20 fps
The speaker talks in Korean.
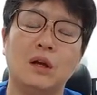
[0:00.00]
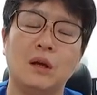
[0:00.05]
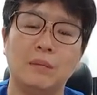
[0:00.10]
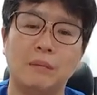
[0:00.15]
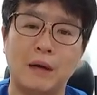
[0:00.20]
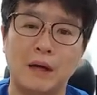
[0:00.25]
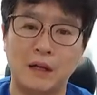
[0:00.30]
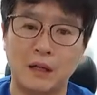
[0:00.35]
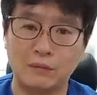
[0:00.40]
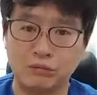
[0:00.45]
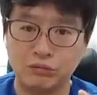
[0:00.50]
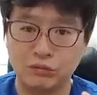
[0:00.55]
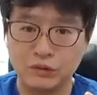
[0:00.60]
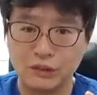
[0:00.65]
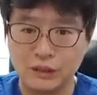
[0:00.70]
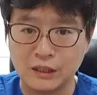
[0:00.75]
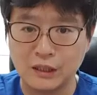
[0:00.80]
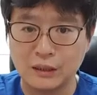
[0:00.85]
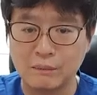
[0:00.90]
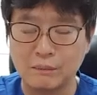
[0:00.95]
발에
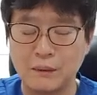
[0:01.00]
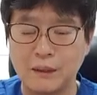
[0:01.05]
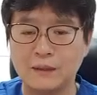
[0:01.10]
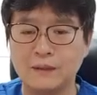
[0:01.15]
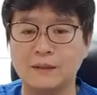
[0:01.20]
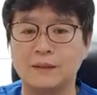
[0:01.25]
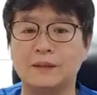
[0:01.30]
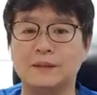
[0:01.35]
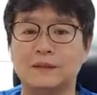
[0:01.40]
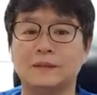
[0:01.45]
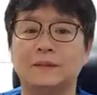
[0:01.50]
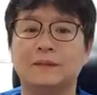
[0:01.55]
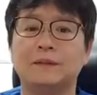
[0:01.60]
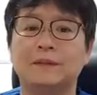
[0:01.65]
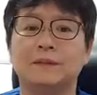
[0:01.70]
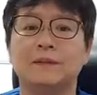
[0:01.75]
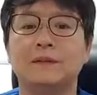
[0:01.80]
붓기가 빠져요.